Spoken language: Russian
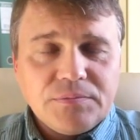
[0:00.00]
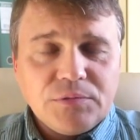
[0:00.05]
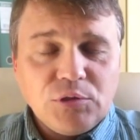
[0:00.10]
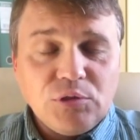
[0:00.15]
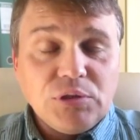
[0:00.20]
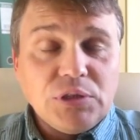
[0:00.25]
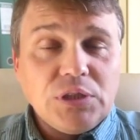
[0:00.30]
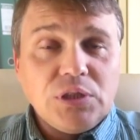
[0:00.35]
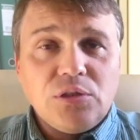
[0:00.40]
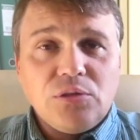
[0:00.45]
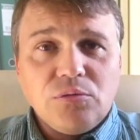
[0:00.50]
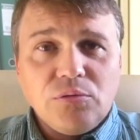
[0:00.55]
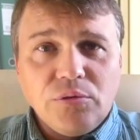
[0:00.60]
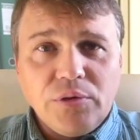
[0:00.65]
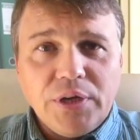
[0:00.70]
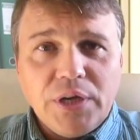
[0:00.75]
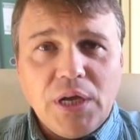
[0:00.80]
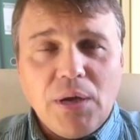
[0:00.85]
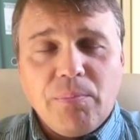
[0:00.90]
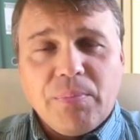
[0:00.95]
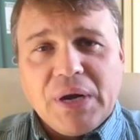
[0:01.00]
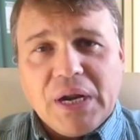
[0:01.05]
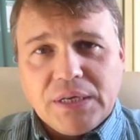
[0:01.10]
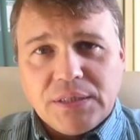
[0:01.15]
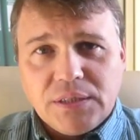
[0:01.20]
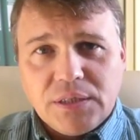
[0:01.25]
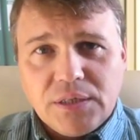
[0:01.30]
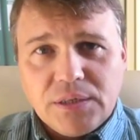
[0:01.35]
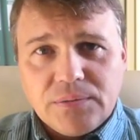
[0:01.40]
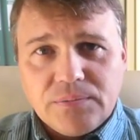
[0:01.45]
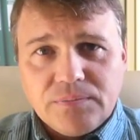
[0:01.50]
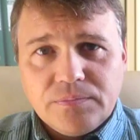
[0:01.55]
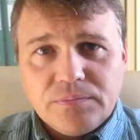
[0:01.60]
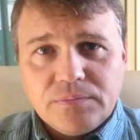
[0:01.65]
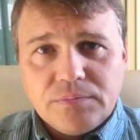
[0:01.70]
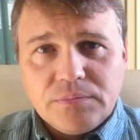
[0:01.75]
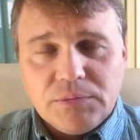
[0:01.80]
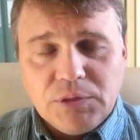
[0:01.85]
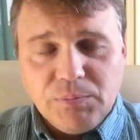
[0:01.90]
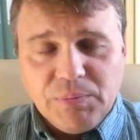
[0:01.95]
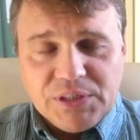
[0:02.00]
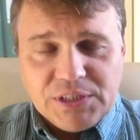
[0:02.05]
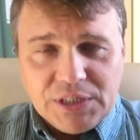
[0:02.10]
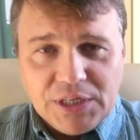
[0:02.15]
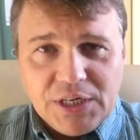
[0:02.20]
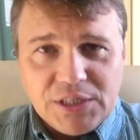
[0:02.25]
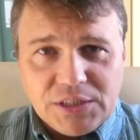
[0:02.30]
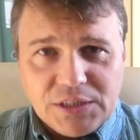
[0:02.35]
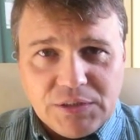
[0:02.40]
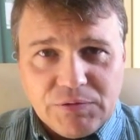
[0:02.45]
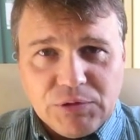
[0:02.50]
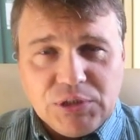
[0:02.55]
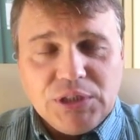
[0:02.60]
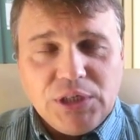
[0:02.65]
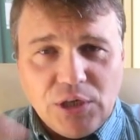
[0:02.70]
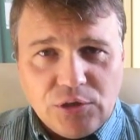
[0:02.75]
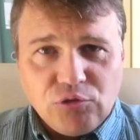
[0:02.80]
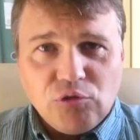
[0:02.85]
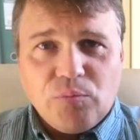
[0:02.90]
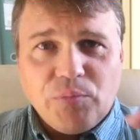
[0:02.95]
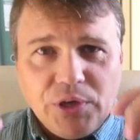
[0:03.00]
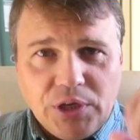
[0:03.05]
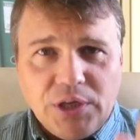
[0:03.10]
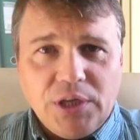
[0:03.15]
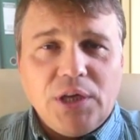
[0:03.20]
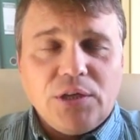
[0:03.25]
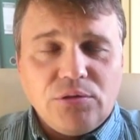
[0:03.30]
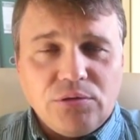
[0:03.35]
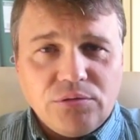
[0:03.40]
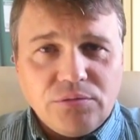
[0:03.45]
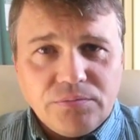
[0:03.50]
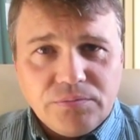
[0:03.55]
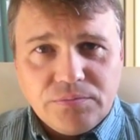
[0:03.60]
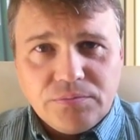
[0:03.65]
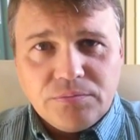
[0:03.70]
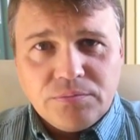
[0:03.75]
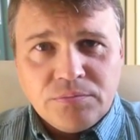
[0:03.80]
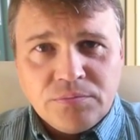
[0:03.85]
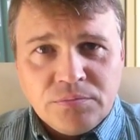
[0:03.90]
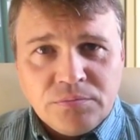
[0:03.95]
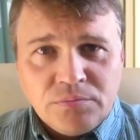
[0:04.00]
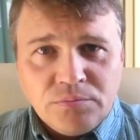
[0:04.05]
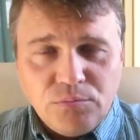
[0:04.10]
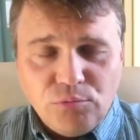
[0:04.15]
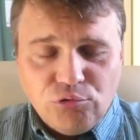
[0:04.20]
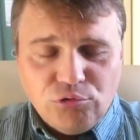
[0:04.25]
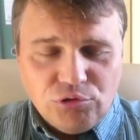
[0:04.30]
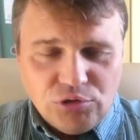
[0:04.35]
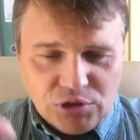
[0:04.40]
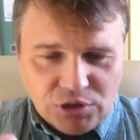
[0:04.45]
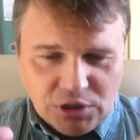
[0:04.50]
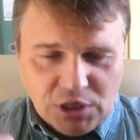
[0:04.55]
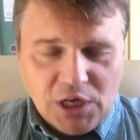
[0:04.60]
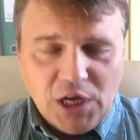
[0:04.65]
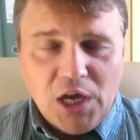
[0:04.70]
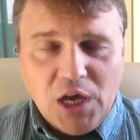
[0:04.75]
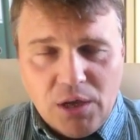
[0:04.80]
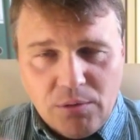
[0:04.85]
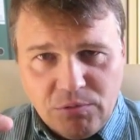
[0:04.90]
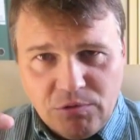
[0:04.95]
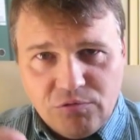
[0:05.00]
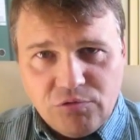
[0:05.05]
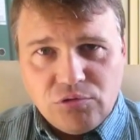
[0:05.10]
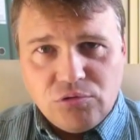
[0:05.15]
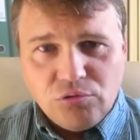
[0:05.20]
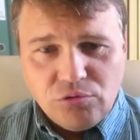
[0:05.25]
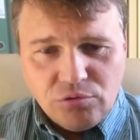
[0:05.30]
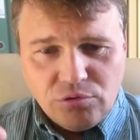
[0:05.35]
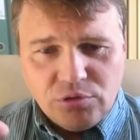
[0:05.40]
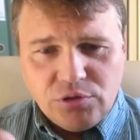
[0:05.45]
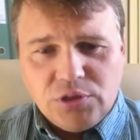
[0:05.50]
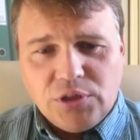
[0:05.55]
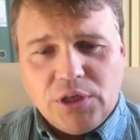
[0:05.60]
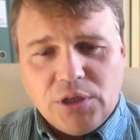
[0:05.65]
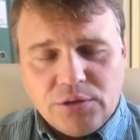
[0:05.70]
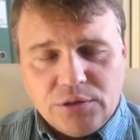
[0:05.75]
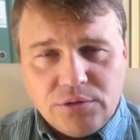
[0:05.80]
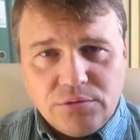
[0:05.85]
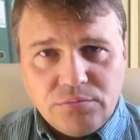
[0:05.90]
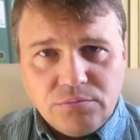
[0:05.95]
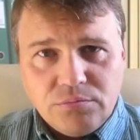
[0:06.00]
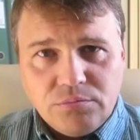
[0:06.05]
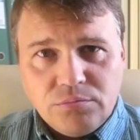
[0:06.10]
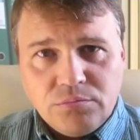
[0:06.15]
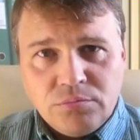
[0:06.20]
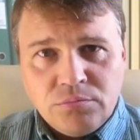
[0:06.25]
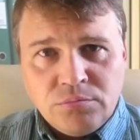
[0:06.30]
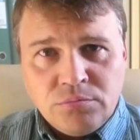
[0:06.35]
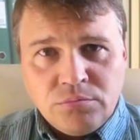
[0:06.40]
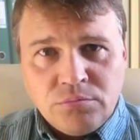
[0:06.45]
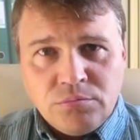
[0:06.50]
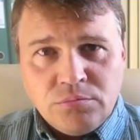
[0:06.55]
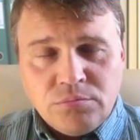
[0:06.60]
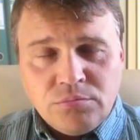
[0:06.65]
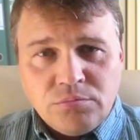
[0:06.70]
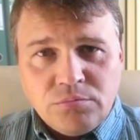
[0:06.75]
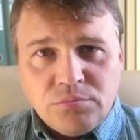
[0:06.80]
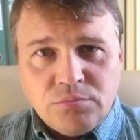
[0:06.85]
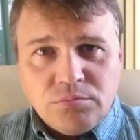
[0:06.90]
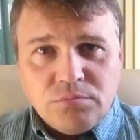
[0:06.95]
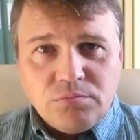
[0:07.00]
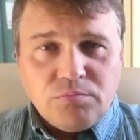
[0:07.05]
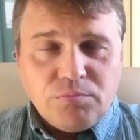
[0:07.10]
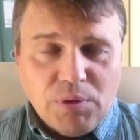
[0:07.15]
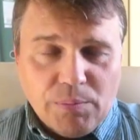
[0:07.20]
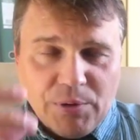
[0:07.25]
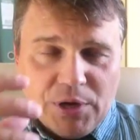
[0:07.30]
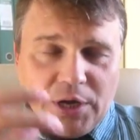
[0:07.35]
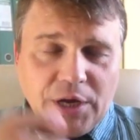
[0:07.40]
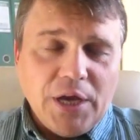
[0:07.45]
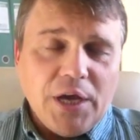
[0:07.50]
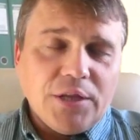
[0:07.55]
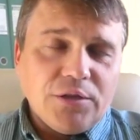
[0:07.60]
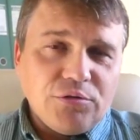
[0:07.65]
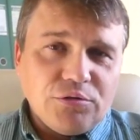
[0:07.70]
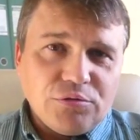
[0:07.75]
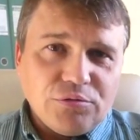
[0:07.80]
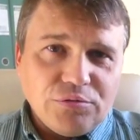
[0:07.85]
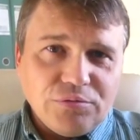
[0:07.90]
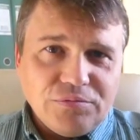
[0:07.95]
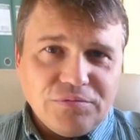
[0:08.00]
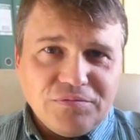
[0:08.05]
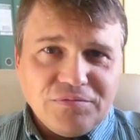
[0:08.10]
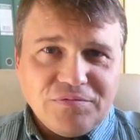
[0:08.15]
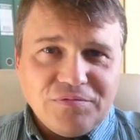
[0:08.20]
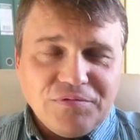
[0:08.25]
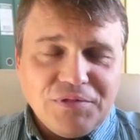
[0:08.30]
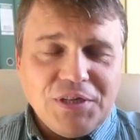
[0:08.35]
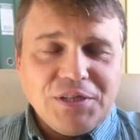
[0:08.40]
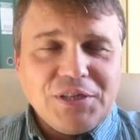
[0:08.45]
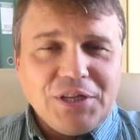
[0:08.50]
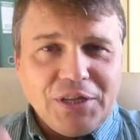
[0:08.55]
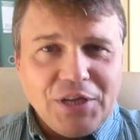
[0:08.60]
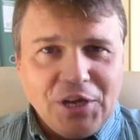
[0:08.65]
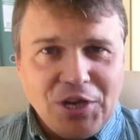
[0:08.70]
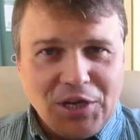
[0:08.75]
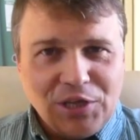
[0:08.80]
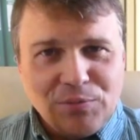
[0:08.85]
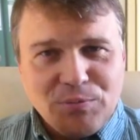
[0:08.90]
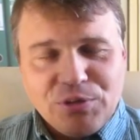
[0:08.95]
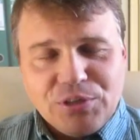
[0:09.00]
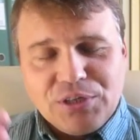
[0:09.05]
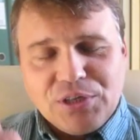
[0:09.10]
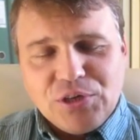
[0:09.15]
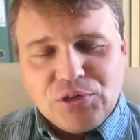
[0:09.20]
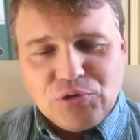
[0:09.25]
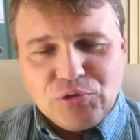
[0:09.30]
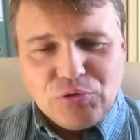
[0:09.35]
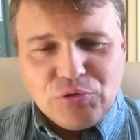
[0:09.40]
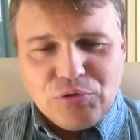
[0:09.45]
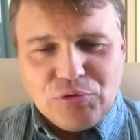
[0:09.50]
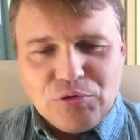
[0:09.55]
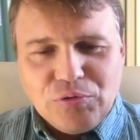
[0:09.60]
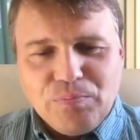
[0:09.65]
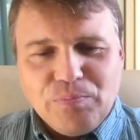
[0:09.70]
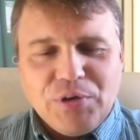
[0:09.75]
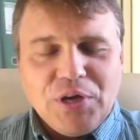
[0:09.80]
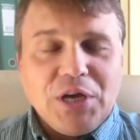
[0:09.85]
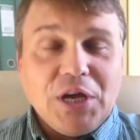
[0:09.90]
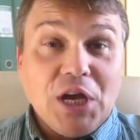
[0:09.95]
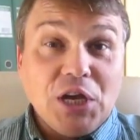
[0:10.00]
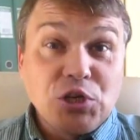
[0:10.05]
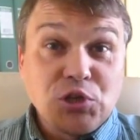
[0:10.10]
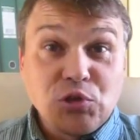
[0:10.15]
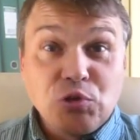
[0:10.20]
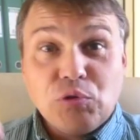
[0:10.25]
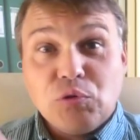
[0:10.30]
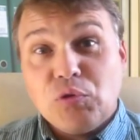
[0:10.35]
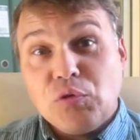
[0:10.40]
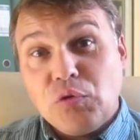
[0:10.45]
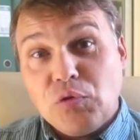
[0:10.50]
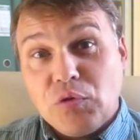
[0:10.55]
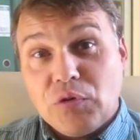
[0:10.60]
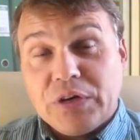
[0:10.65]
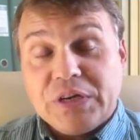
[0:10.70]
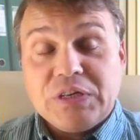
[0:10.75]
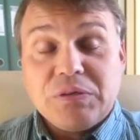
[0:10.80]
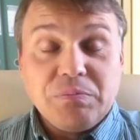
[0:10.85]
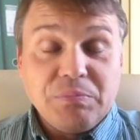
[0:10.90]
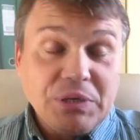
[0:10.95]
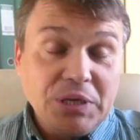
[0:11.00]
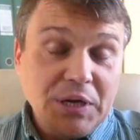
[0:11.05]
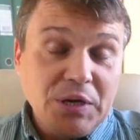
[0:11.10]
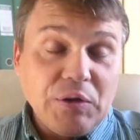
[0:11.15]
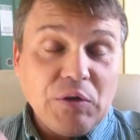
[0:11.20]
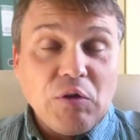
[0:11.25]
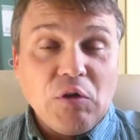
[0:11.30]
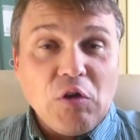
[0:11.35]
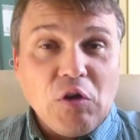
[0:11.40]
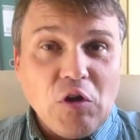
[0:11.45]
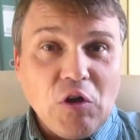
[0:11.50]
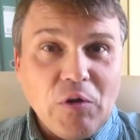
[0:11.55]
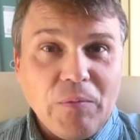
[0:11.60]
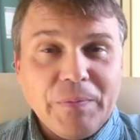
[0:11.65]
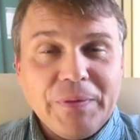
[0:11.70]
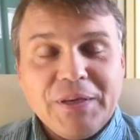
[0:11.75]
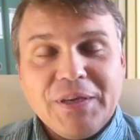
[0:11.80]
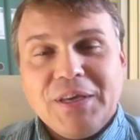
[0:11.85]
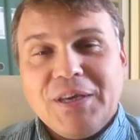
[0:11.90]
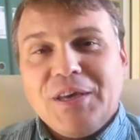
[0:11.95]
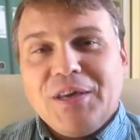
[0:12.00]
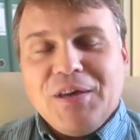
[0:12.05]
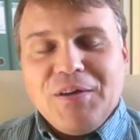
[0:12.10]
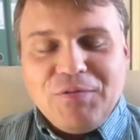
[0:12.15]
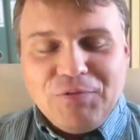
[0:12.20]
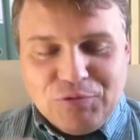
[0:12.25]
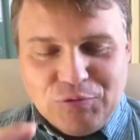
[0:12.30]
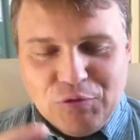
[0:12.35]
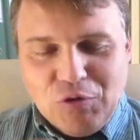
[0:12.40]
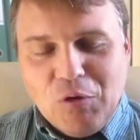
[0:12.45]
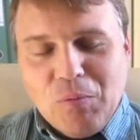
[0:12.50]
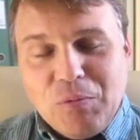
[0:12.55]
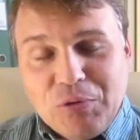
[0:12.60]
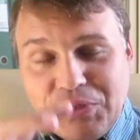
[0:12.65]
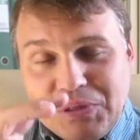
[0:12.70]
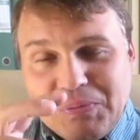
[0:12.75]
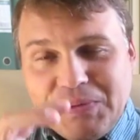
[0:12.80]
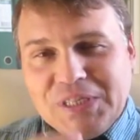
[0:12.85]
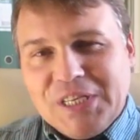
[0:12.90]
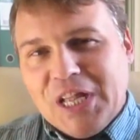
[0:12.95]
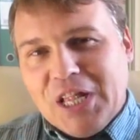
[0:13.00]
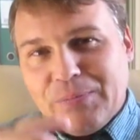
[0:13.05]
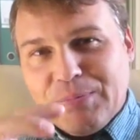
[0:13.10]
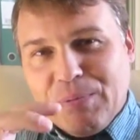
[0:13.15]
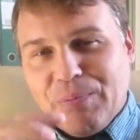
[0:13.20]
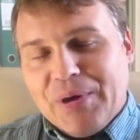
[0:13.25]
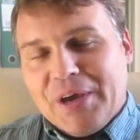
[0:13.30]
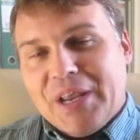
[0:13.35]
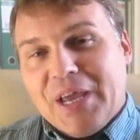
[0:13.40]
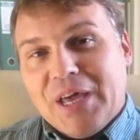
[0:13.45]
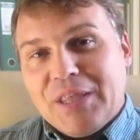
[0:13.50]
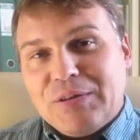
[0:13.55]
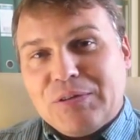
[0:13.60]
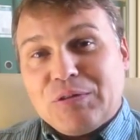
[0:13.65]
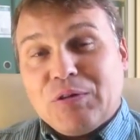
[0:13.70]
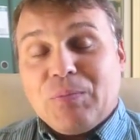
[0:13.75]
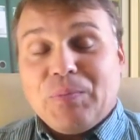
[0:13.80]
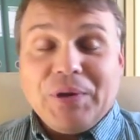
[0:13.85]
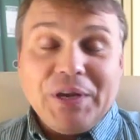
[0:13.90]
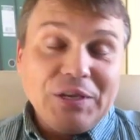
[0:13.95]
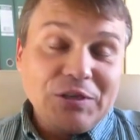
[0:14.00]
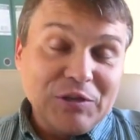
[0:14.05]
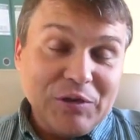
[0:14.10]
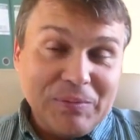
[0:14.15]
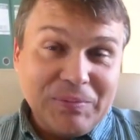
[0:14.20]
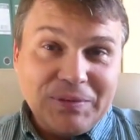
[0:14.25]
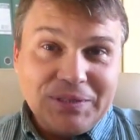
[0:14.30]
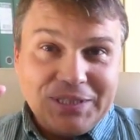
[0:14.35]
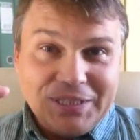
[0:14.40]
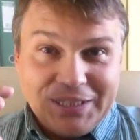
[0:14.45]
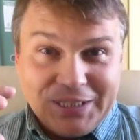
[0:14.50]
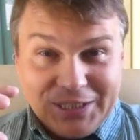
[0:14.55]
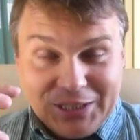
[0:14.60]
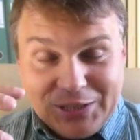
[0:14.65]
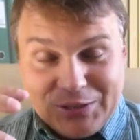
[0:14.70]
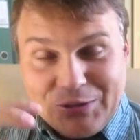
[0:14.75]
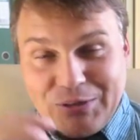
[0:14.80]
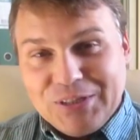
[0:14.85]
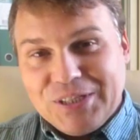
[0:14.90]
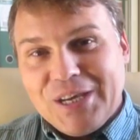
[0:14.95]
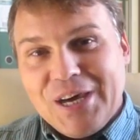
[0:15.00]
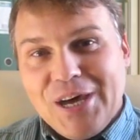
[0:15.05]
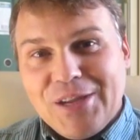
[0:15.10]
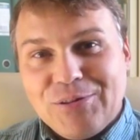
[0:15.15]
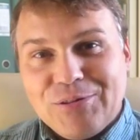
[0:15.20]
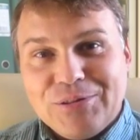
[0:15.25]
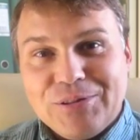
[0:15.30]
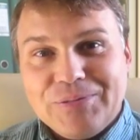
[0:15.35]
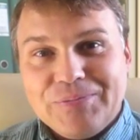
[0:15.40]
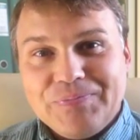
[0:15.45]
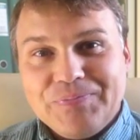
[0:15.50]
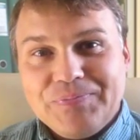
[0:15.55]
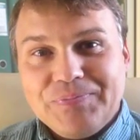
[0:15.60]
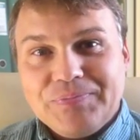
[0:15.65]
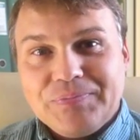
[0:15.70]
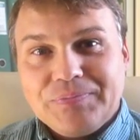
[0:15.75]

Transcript: То есть не теория, а практика. Непосредственно вот те, кто приедут, будут сами все делать. По порядочку. Весь алгоритм расскажу, покажу, разберем. Все будем делать по порядочку, придем к результату